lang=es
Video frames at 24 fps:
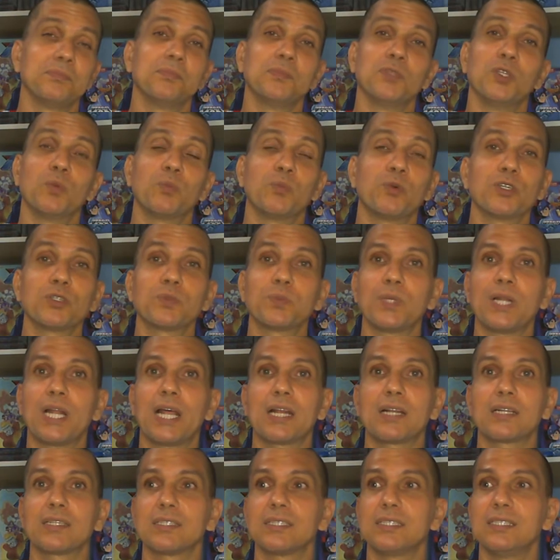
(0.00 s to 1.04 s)
No puedo
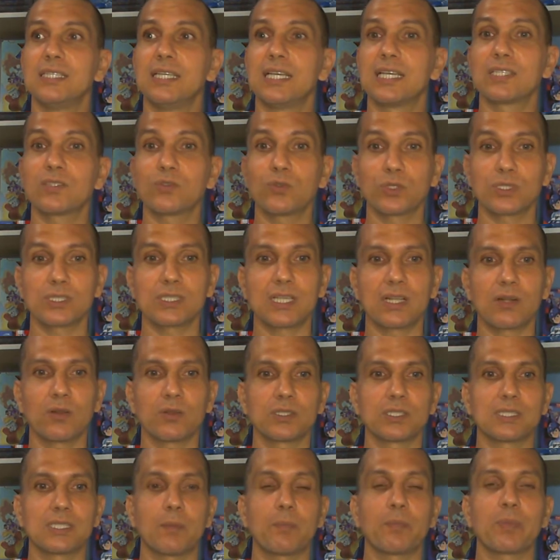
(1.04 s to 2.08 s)
esperar. Si esto está, nos
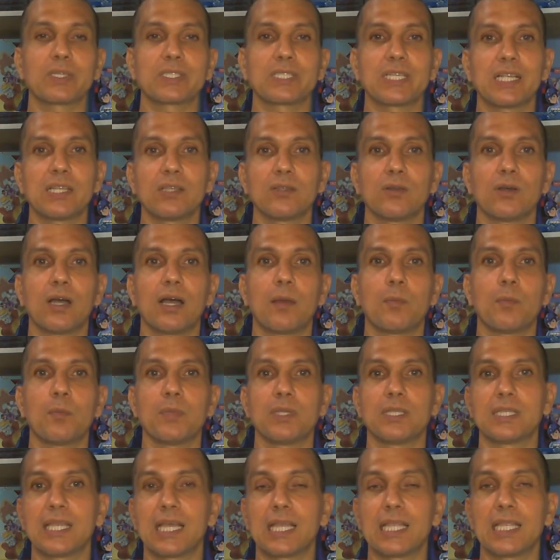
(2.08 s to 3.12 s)
está pasando a
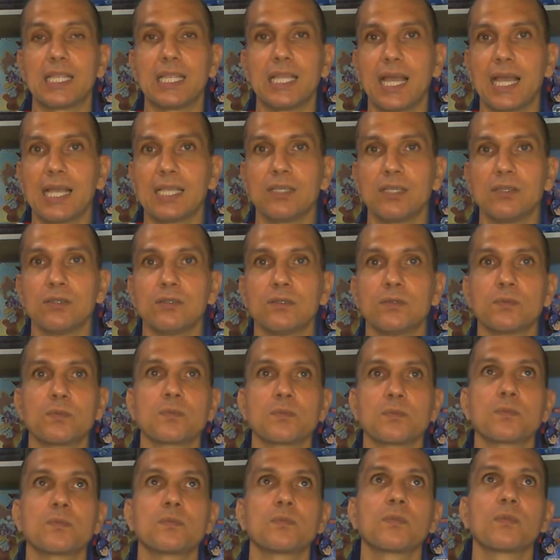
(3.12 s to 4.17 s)
mitad de año
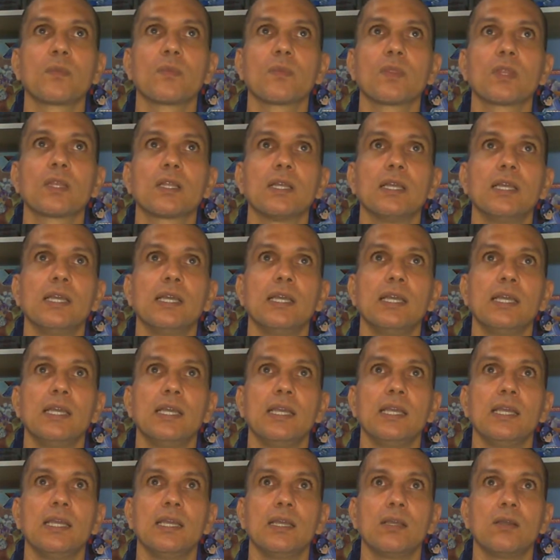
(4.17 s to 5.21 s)

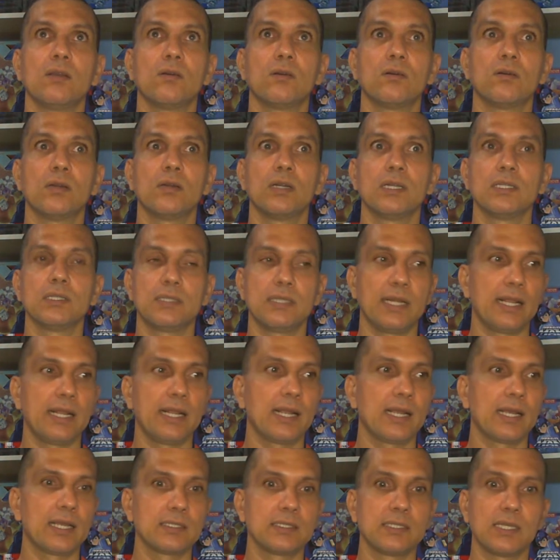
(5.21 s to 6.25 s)
eh, con
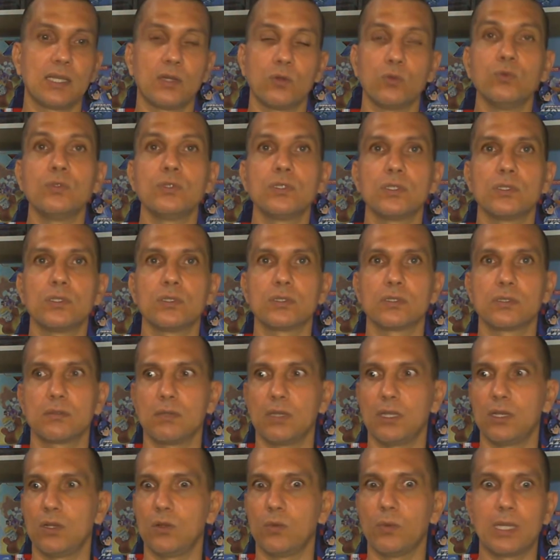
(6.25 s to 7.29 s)
entregas y anuncios
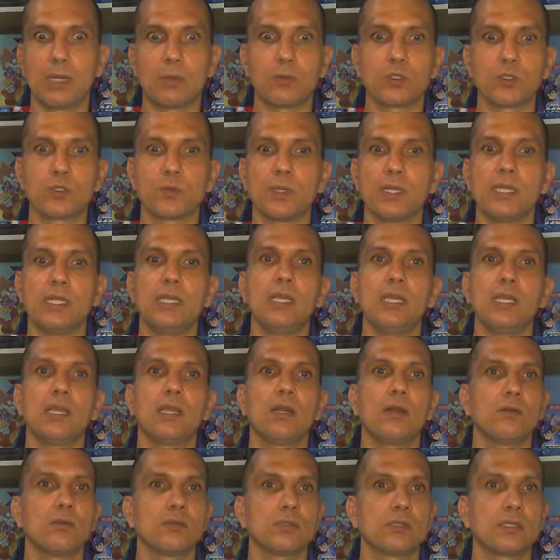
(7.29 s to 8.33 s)
que no vayamos a
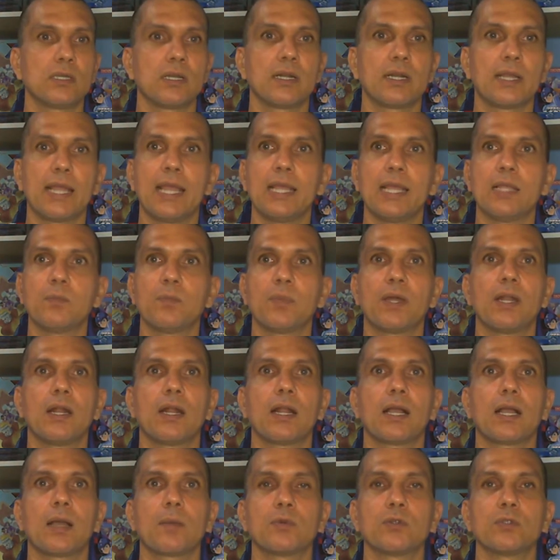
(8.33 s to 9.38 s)
venir, los arcade para
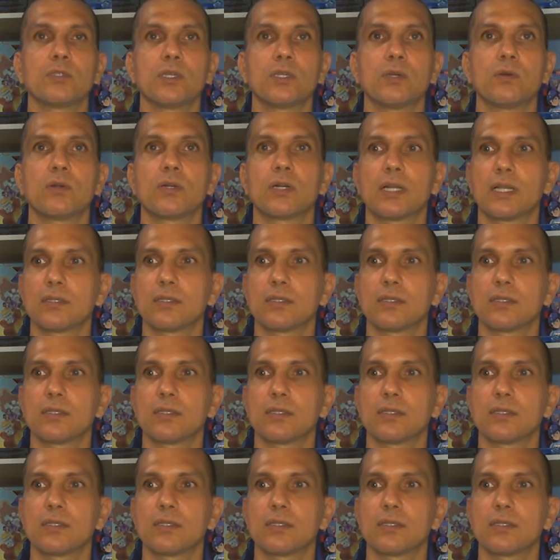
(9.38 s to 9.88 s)
la Capcom Second,